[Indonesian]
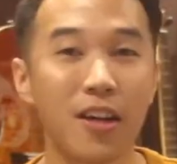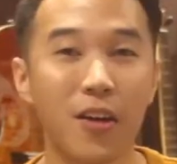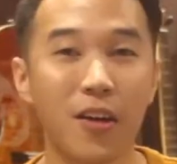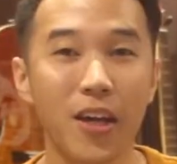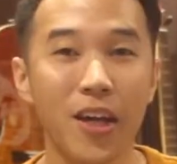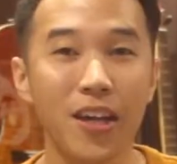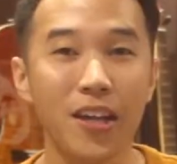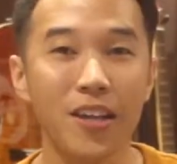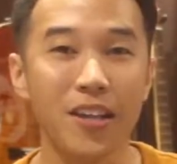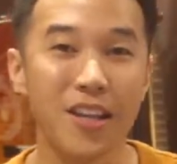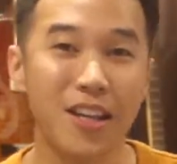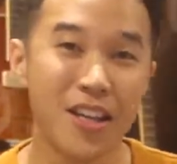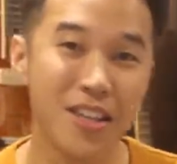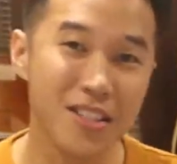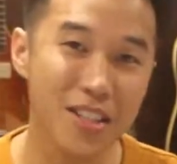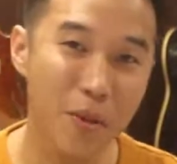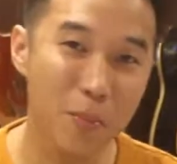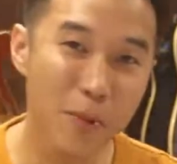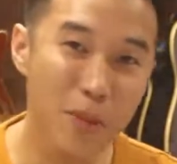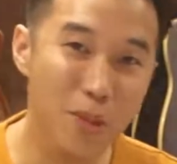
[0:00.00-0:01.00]
Oke,
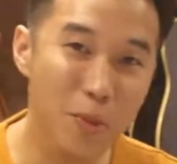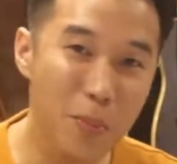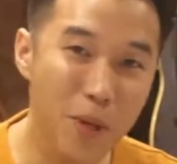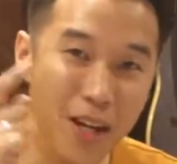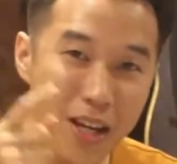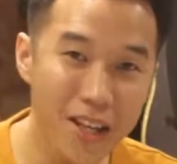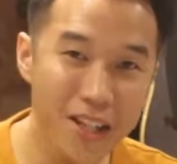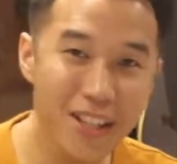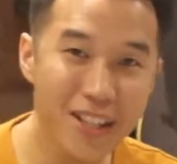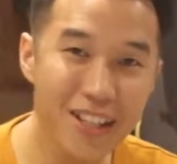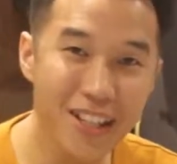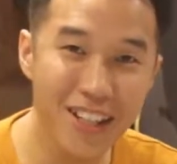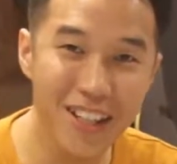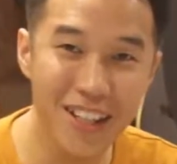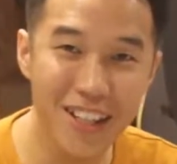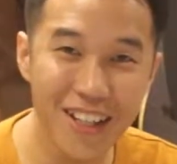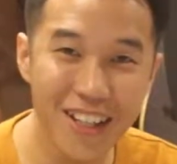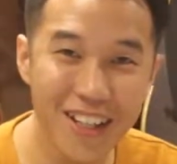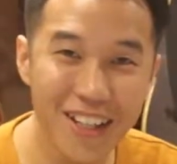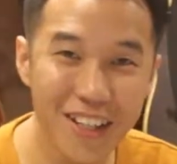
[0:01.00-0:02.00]
sampai jumpa lagi di
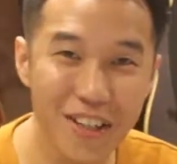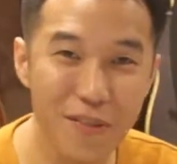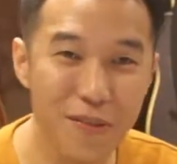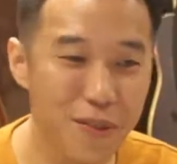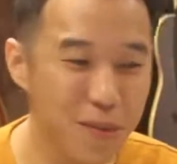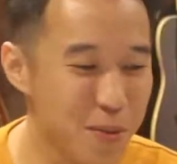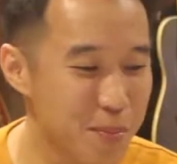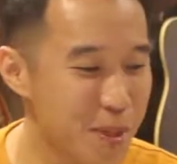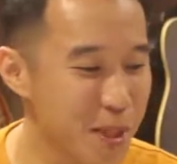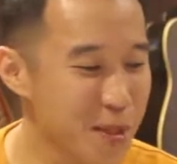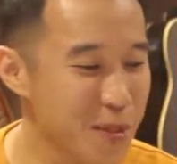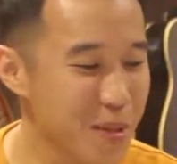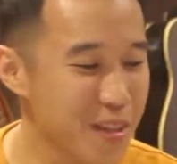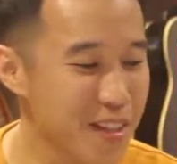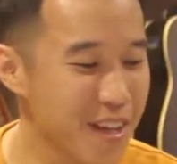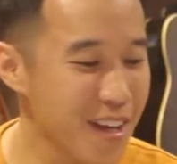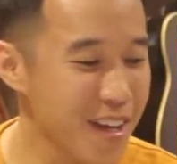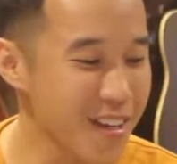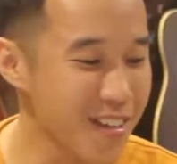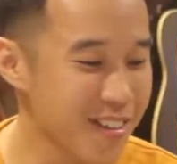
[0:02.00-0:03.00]
review
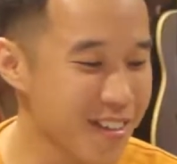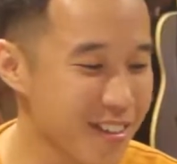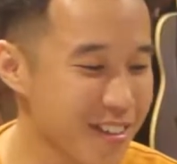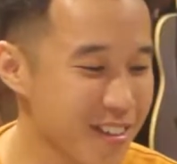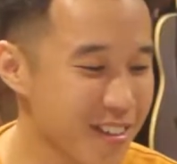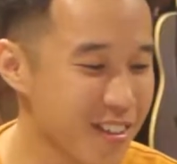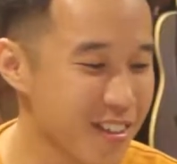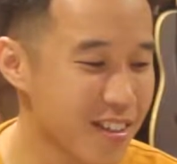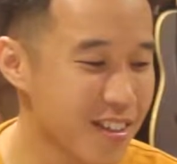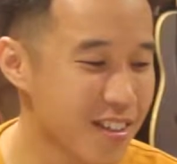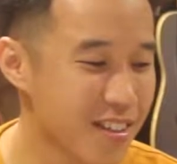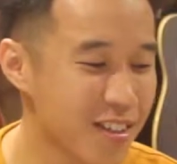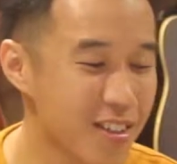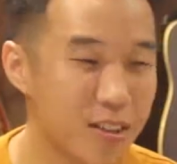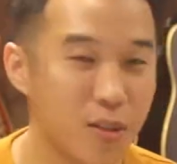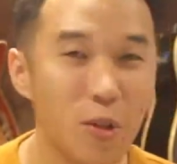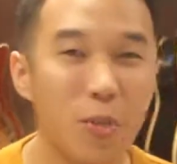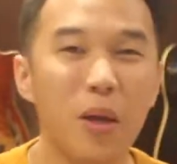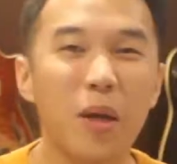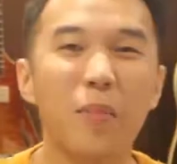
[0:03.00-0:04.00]
berikutnya. Uh, eh,
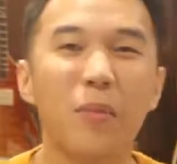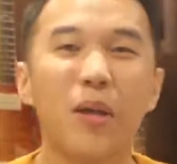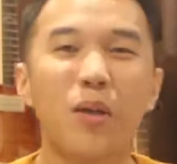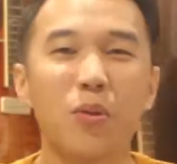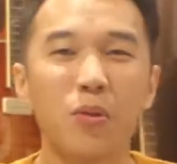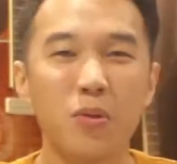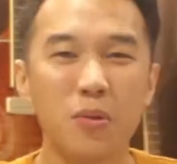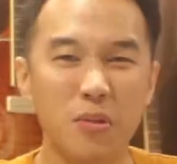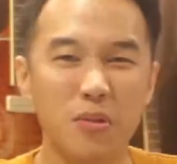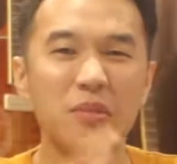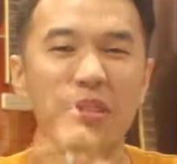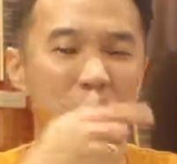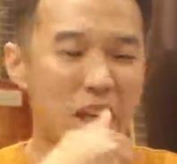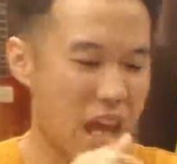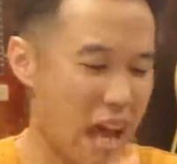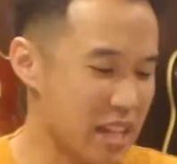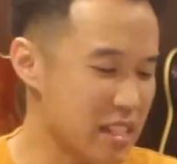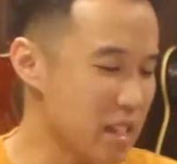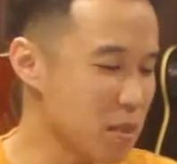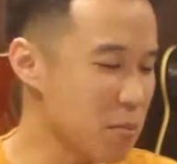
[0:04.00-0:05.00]
gue pengen main dulu.
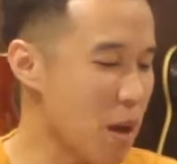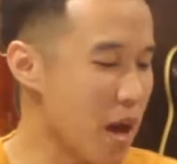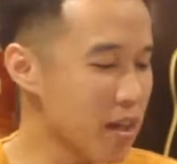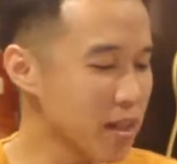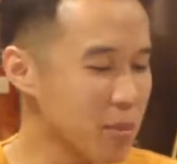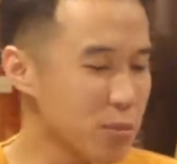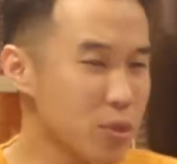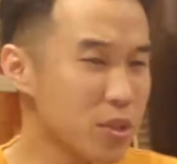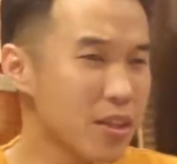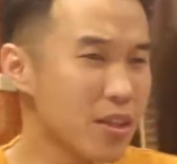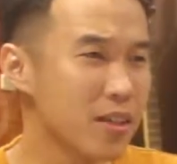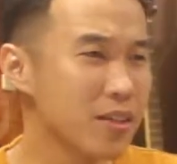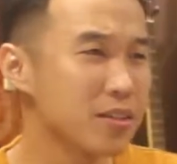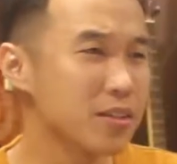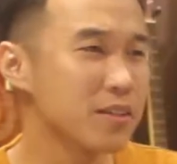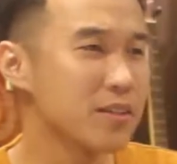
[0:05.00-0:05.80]
Asik banget nih bunyinya.